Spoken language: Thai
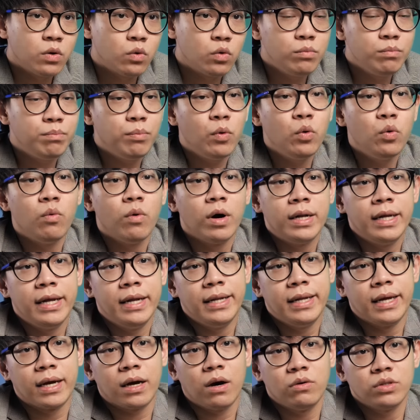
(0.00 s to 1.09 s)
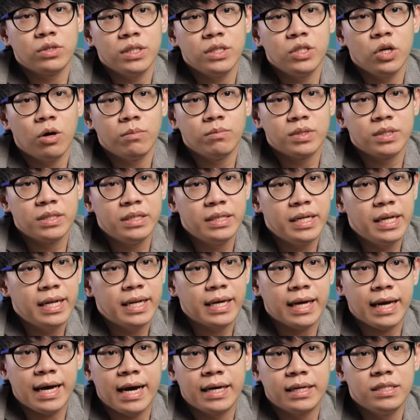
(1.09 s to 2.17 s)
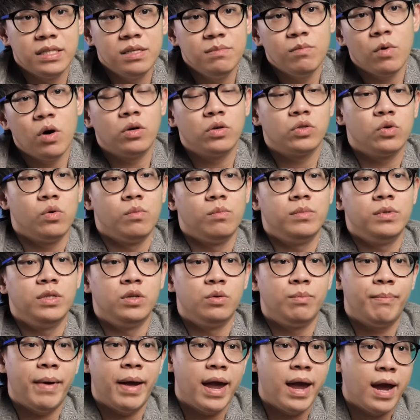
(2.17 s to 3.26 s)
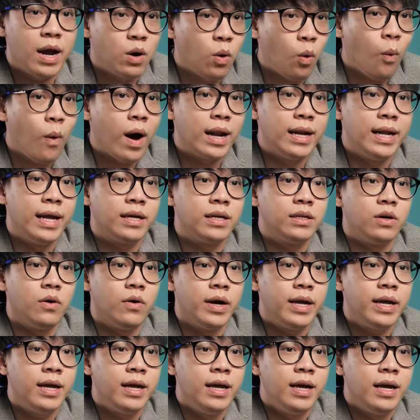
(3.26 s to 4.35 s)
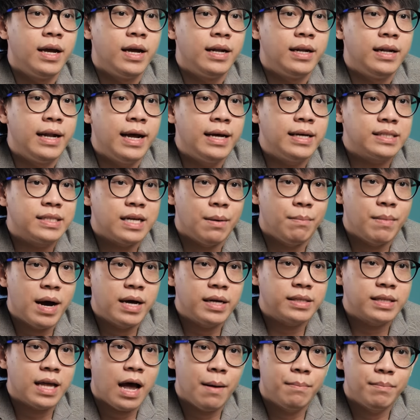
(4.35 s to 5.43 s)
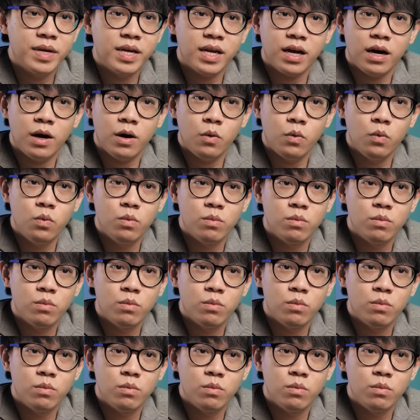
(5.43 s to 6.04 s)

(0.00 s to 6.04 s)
คุณปู่วอร์เรนเนี่ยเขาจะยอมซื้อในราคาที่เหมาะสมหรือแพงกว่าเล็กน้อยและสามารถทำให้เขา